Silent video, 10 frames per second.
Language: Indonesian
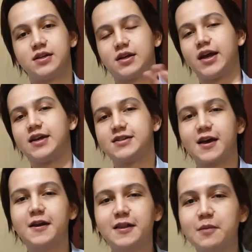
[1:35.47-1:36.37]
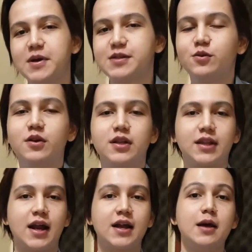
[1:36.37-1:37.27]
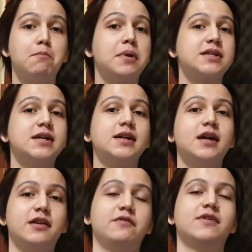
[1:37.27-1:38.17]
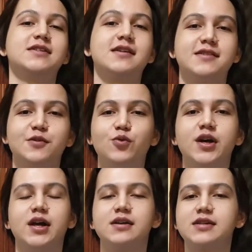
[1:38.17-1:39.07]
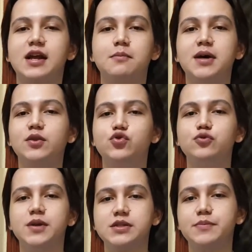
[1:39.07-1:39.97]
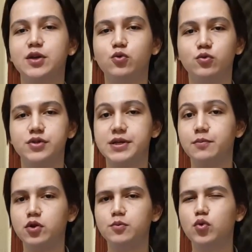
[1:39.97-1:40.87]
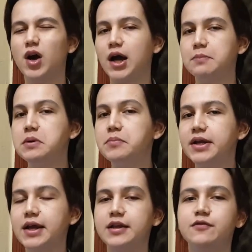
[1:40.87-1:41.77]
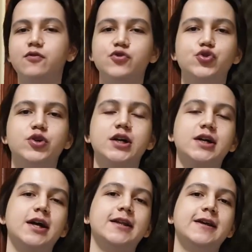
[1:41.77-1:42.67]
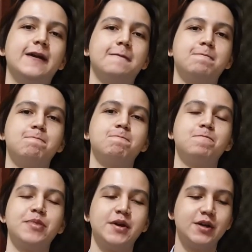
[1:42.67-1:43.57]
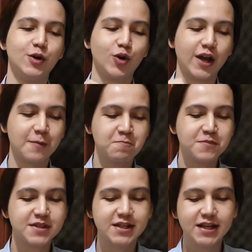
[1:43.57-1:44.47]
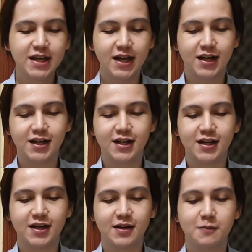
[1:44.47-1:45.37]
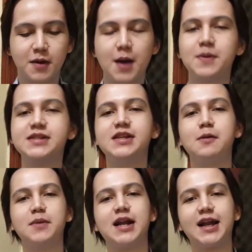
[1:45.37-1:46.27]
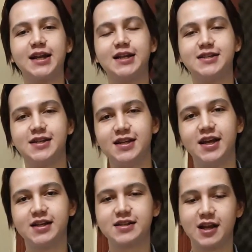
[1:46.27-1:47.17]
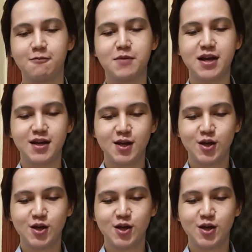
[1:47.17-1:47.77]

Oke, sekarang kita masuk terhadap perjalanan investasi gue ya selama 17 minggu sebelum gue akan memberikan info juga ke kalian. Oke, jadi uh, apa sih yang menarik di sini ya selama